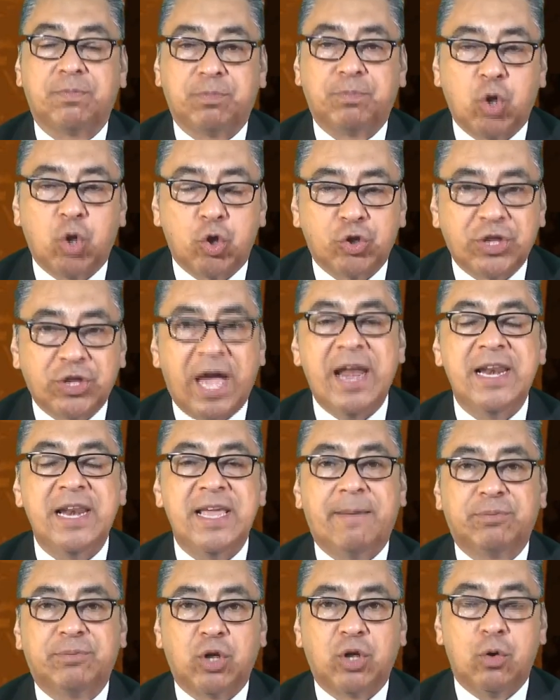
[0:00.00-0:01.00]
total y
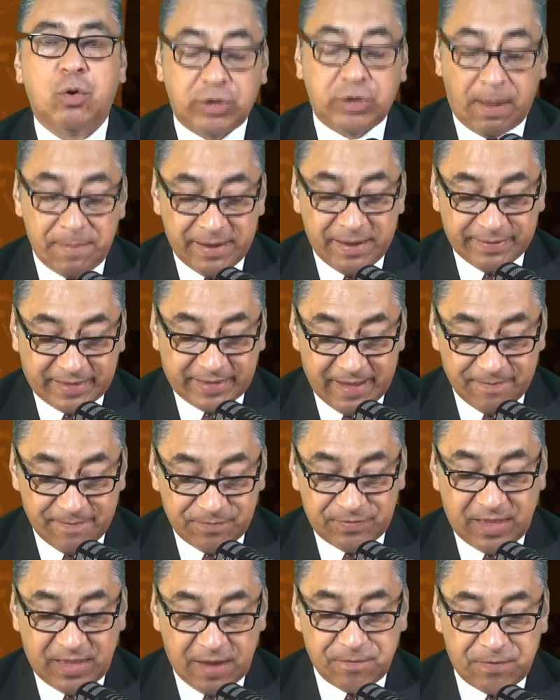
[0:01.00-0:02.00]
absolutamente
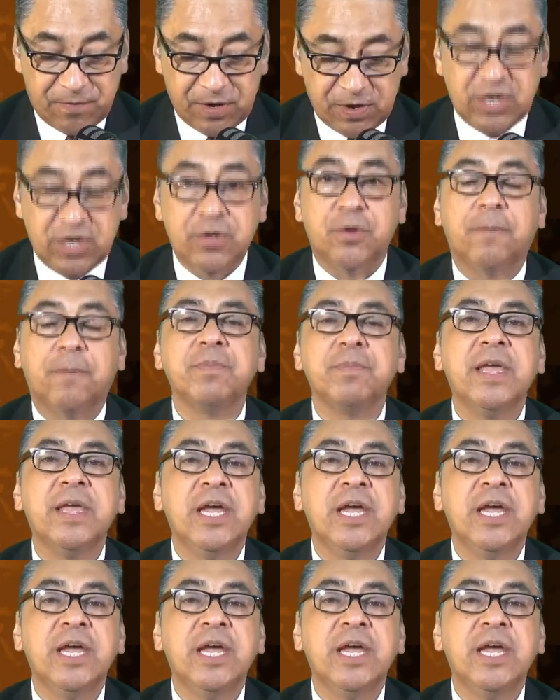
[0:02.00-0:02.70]
definido.